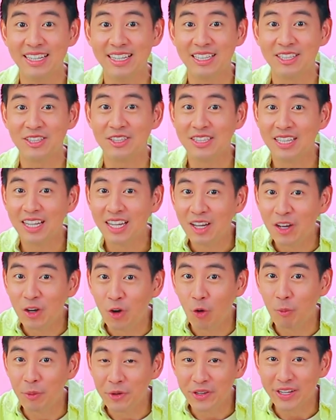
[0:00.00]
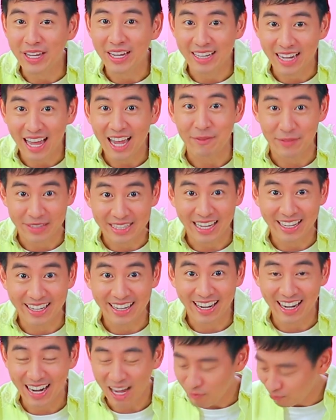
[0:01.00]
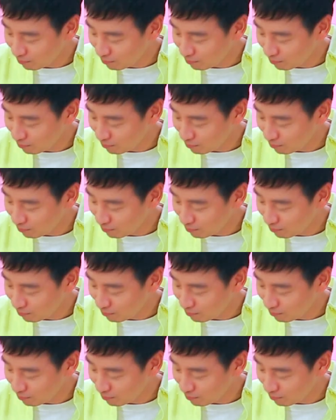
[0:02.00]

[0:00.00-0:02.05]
อื่นลงไปด้วยกันได้เหมือนกันนะครับ